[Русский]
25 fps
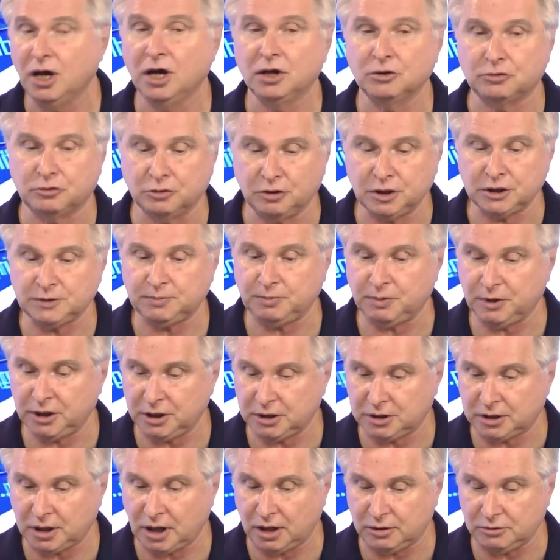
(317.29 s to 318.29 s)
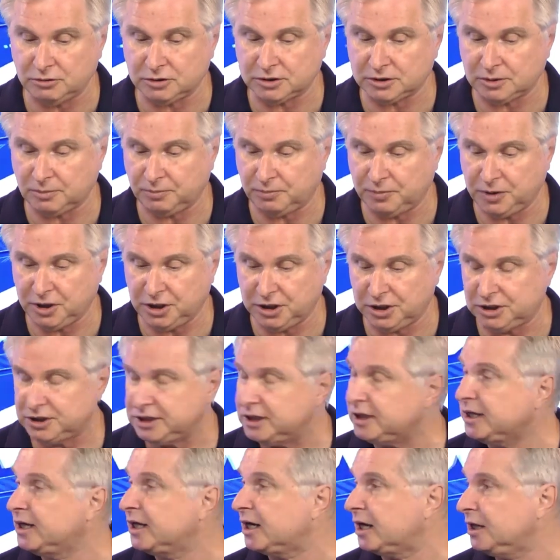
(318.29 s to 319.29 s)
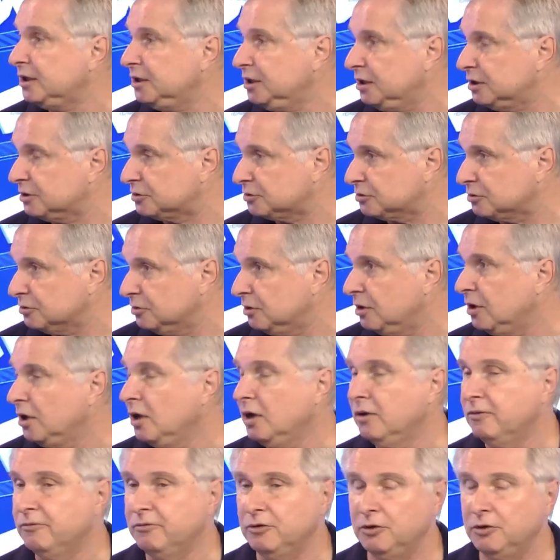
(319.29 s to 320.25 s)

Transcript: то есть пытаются перейти границу в